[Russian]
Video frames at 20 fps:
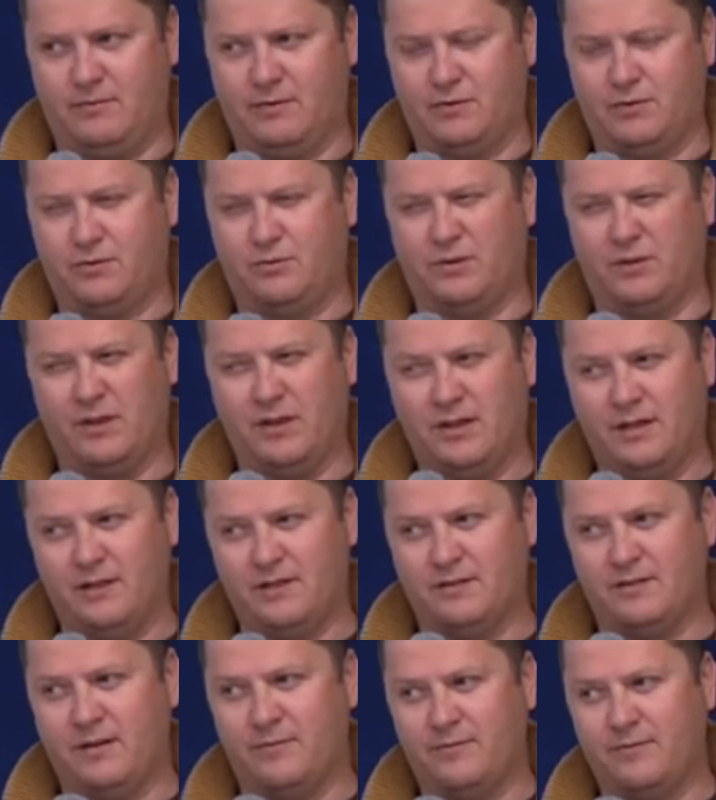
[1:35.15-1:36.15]
что вот я
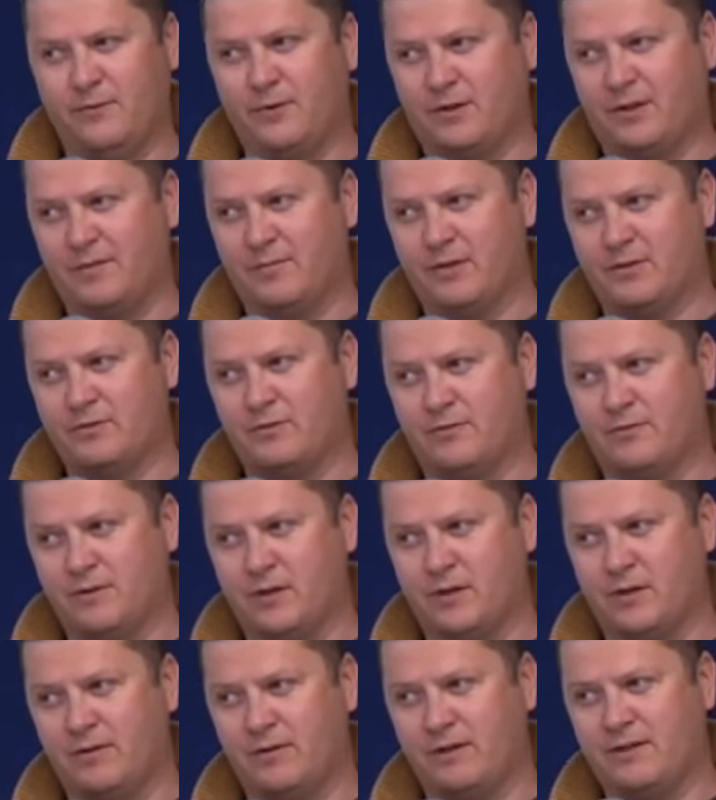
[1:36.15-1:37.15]
из комфортной
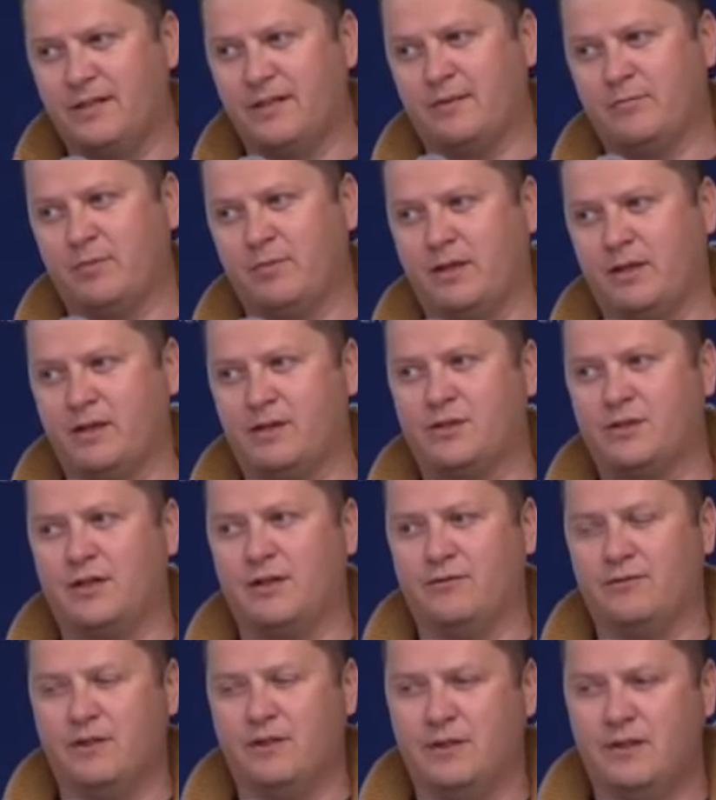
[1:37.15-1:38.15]
московской квартиры
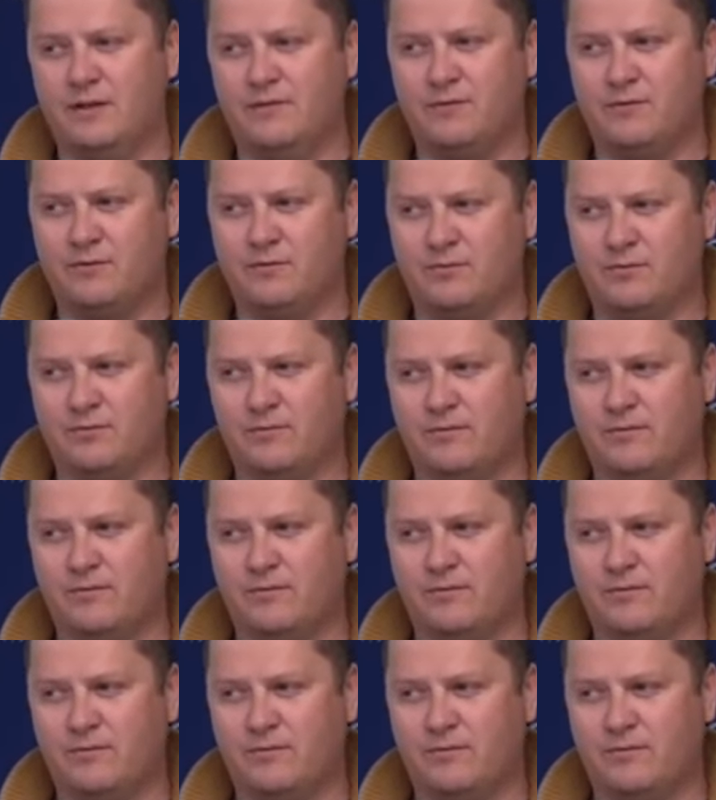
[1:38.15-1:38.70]
переезжаю в деревню,